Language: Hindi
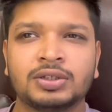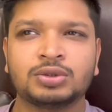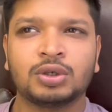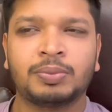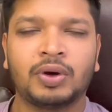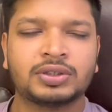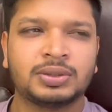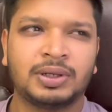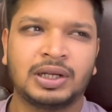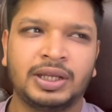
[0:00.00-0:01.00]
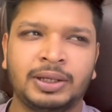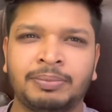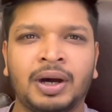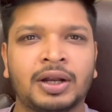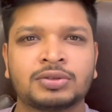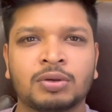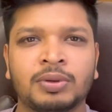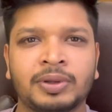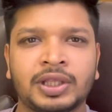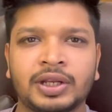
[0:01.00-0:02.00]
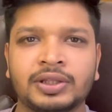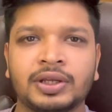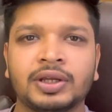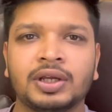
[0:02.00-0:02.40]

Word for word: जो अप्रॉक्सीमेटली बारह सौ रुपये में दे रहे थे